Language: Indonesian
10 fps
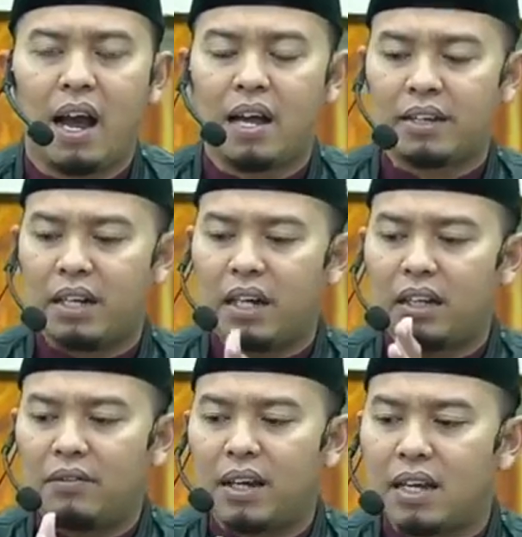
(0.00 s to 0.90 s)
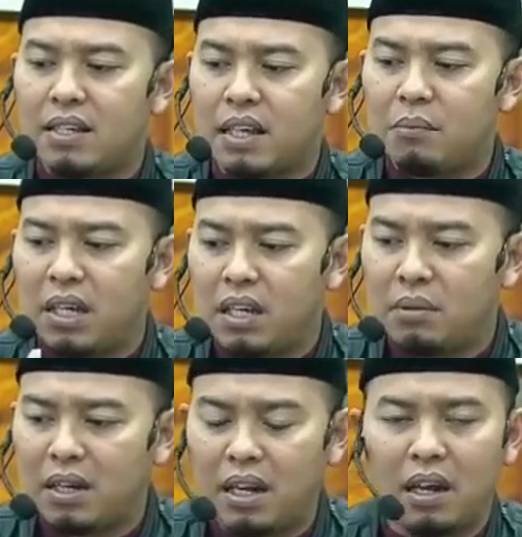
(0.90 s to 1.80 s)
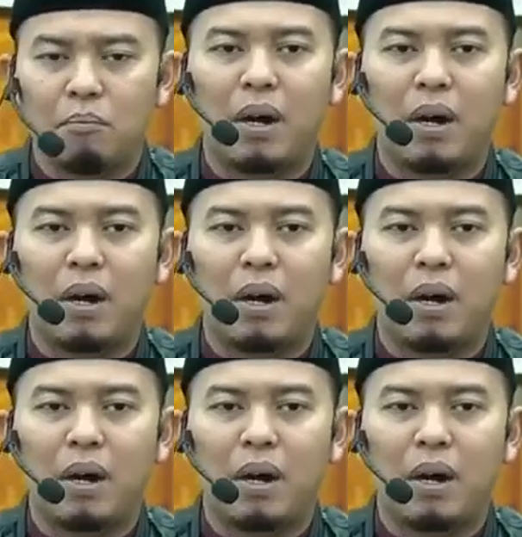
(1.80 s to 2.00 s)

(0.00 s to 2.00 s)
Hasil identifikasi saya begini-begini.